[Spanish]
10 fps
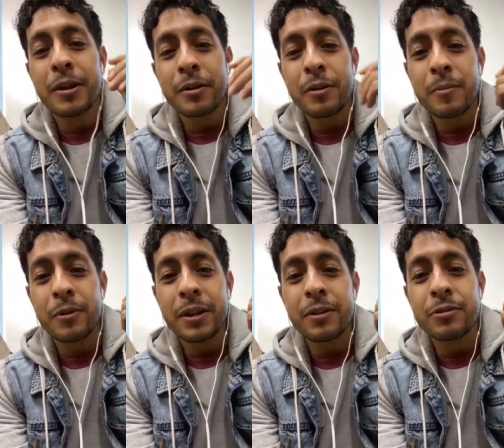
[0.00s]
como
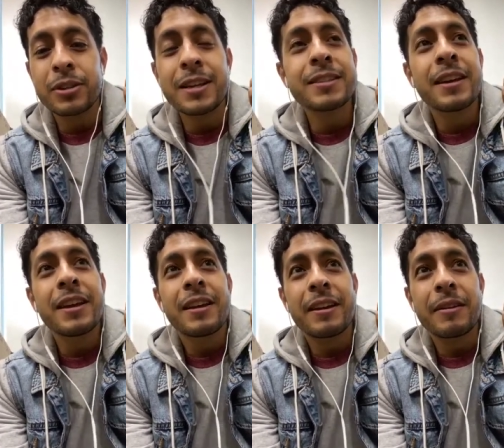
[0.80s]
de cosas,
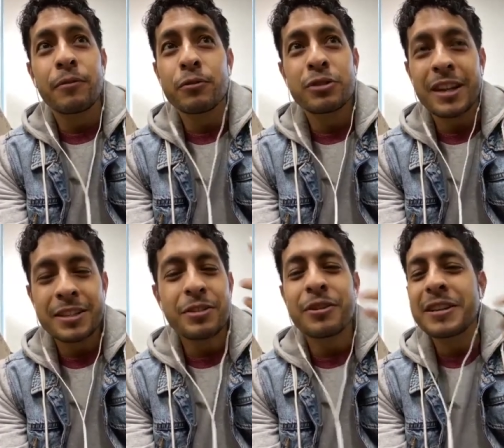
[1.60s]
eh,
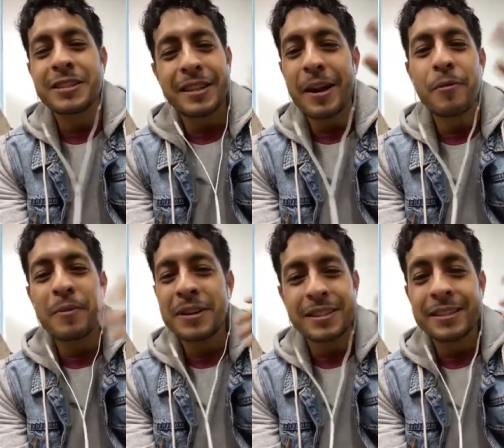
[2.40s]
frustraciones,
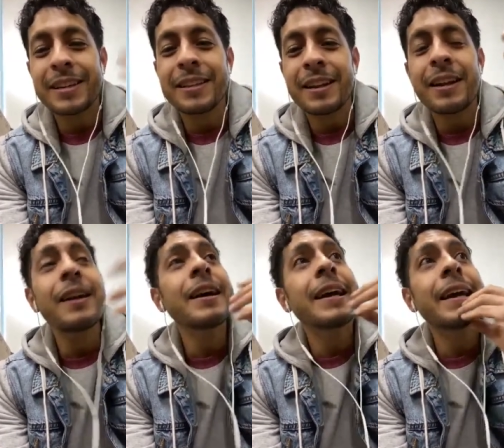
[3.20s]
traumas, etcétera,
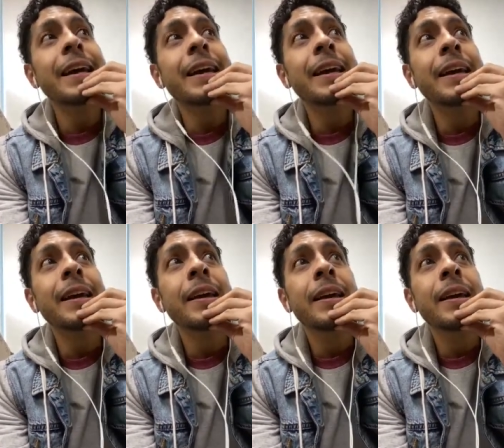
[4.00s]
que,